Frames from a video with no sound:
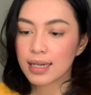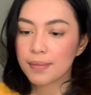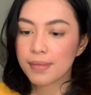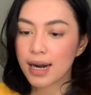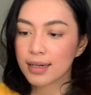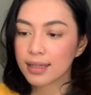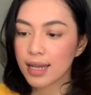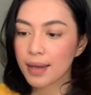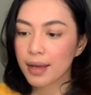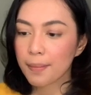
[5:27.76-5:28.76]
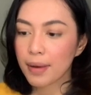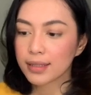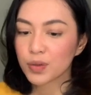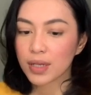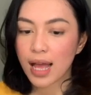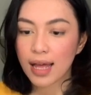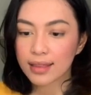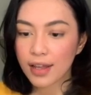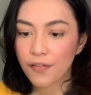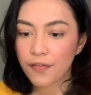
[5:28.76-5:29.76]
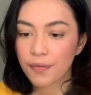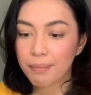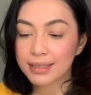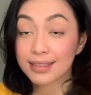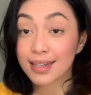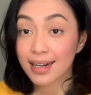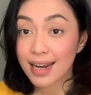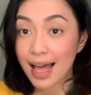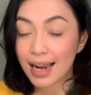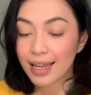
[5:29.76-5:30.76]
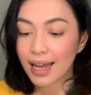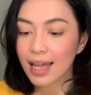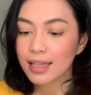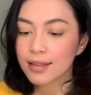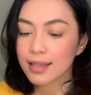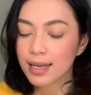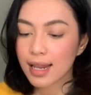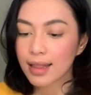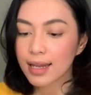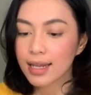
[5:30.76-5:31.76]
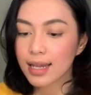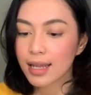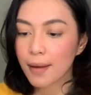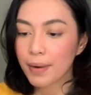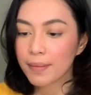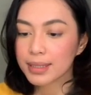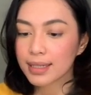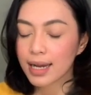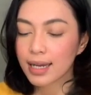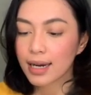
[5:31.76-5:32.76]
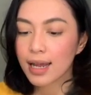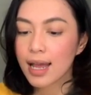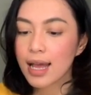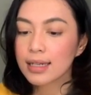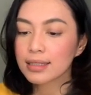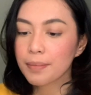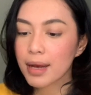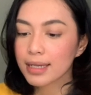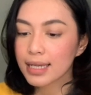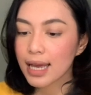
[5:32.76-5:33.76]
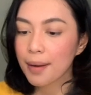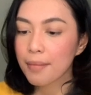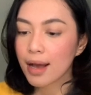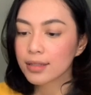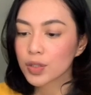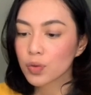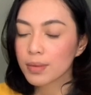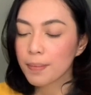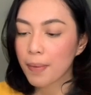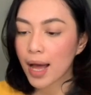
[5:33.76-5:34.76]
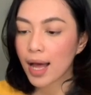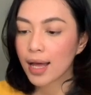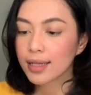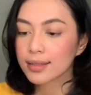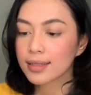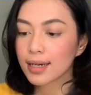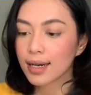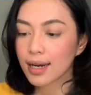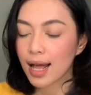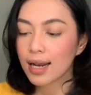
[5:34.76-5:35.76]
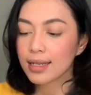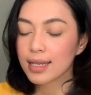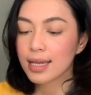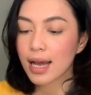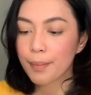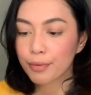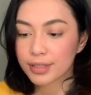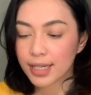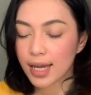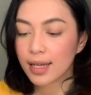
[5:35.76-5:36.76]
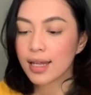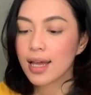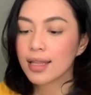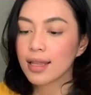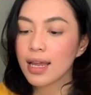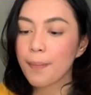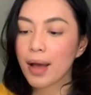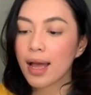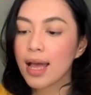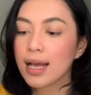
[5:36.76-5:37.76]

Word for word: Berarti mahasiswi yang aktif pasti terkenal ya kan? Lihat lagi yang premis terakhir. Sebagian mahasiswi MIPA terkenal di kampusnya. Tadi apa?